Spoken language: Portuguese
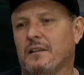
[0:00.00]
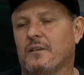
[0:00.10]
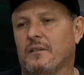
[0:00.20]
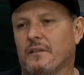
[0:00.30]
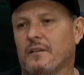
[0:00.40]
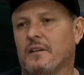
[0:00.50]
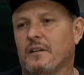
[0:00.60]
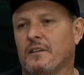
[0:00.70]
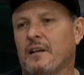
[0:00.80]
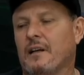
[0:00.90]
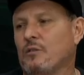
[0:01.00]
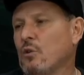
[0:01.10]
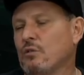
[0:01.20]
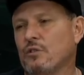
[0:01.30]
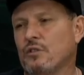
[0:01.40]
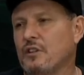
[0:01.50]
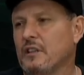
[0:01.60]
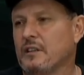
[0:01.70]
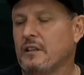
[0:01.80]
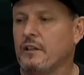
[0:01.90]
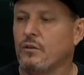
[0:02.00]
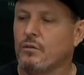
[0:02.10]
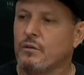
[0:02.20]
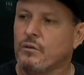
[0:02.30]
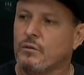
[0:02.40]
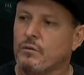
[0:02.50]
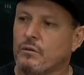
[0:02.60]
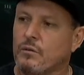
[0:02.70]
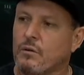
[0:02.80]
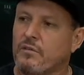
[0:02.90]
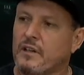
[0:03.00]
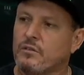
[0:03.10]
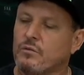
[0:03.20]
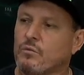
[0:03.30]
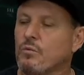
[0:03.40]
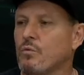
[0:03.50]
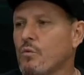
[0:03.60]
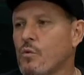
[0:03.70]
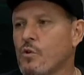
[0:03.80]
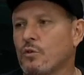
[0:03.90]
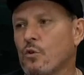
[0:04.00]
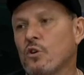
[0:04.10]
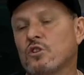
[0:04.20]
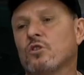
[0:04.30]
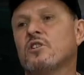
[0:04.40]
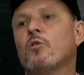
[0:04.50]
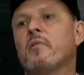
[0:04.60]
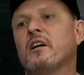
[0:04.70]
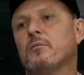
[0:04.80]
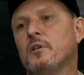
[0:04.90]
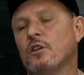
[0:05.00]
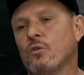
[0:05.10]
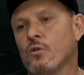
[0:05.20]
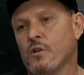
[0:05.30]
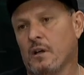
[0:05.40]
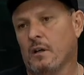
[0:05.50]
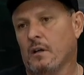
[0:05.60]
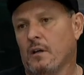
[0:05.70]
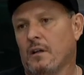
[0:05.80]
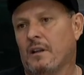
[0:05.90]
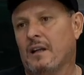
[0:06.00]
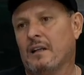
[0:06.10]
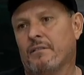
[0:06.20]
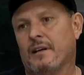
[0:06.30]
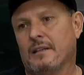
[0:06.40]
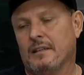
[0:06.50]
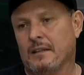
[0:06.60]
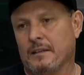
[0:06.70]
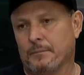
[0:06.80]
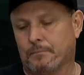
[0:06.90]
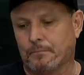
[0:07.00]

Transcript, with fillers: isso. Sim, já todos os dias eu, eu, eu, converso com um, com o outro. Ontem o José Humberto me ligou lá da fazenda.